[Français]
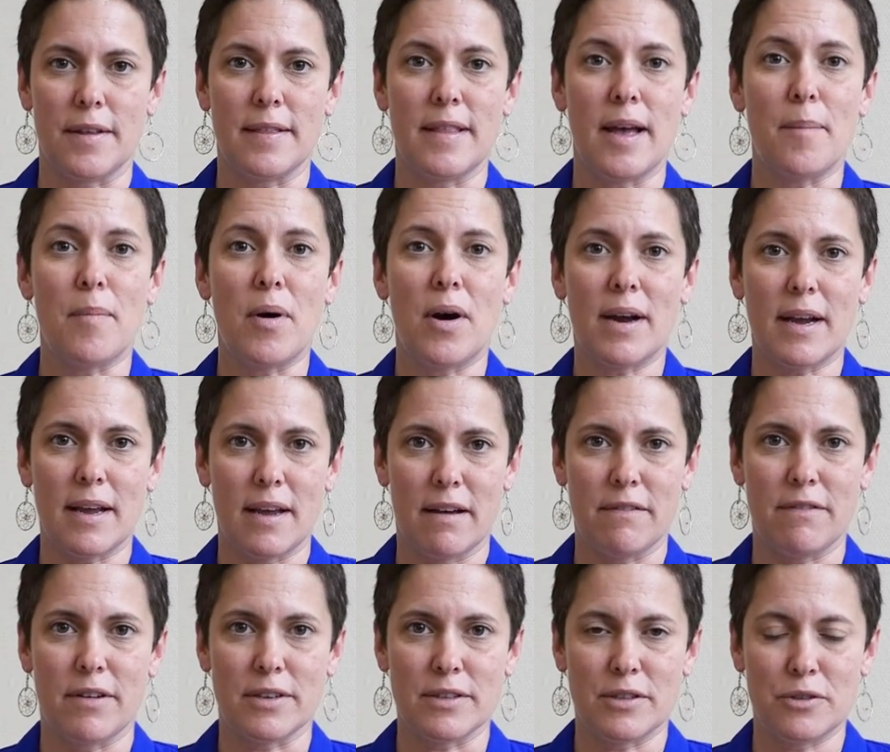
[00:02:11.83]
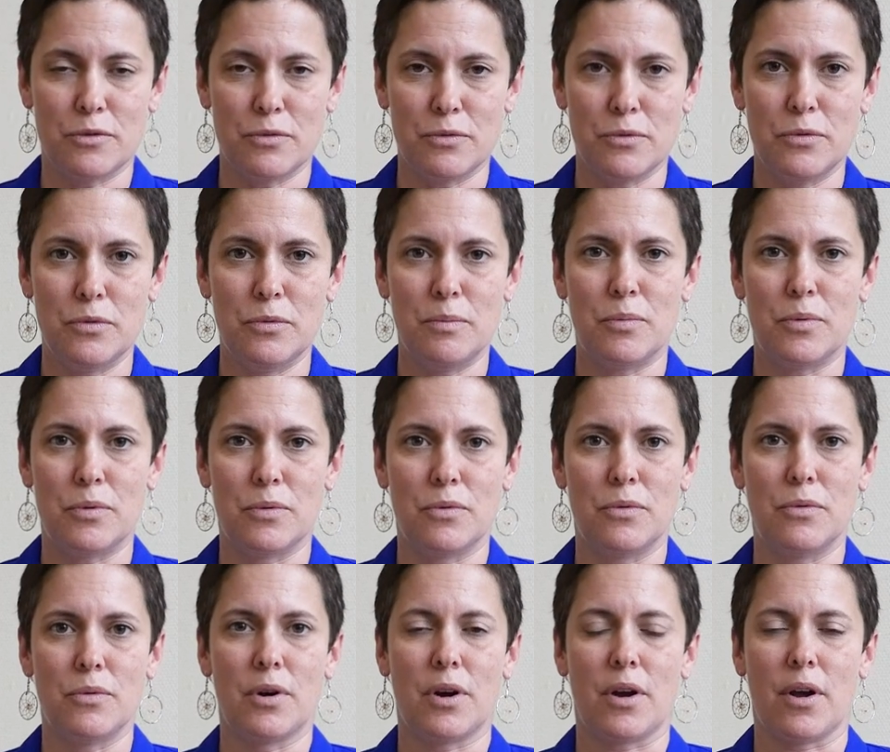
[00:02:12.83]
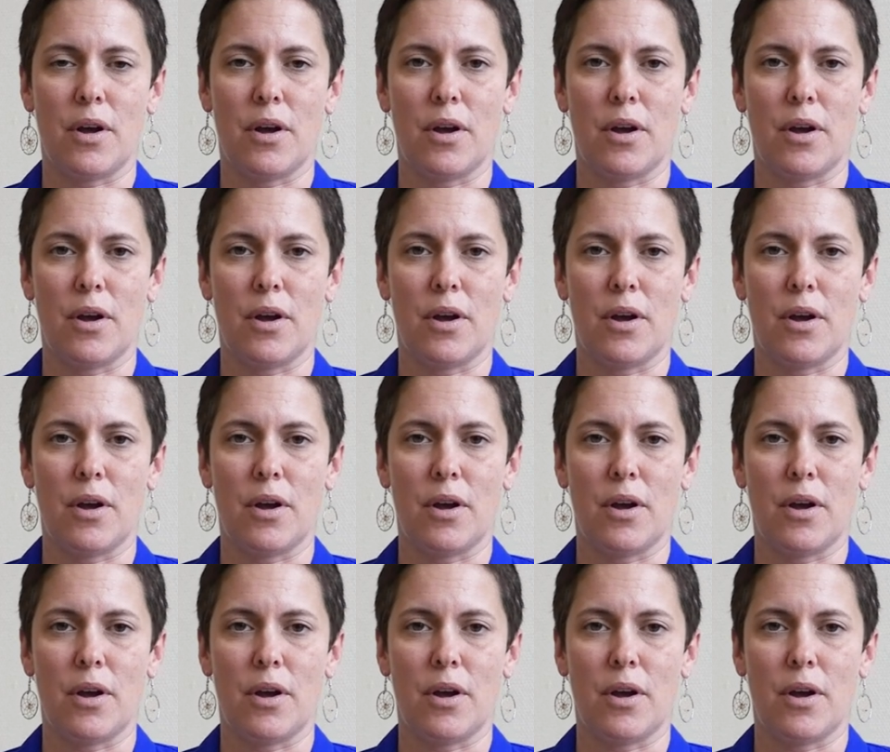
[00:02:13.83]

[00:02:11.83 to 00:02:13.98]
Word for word: d'abord et avant tout pour